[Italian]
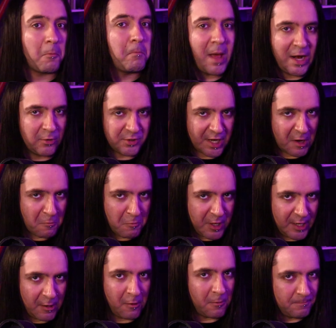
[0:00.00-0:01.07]
sto bello
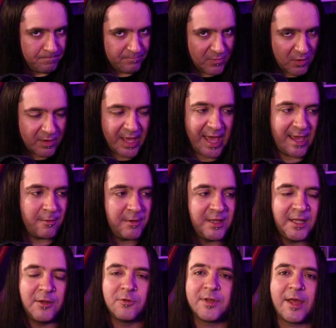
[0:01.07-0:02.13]
tranquillo, ok?
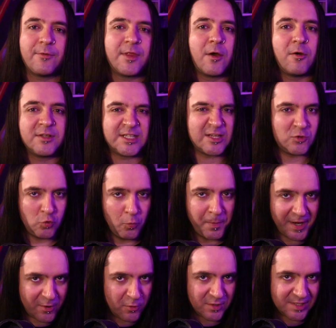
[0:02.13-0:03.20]
Quindi non è una cosa
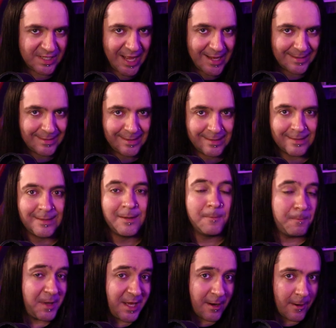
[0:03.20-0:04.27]
super costante.
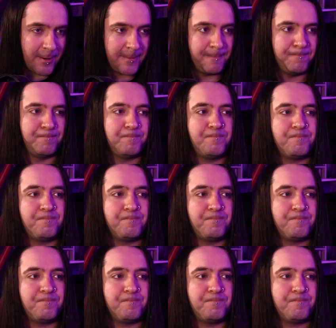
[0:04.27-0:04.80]
Però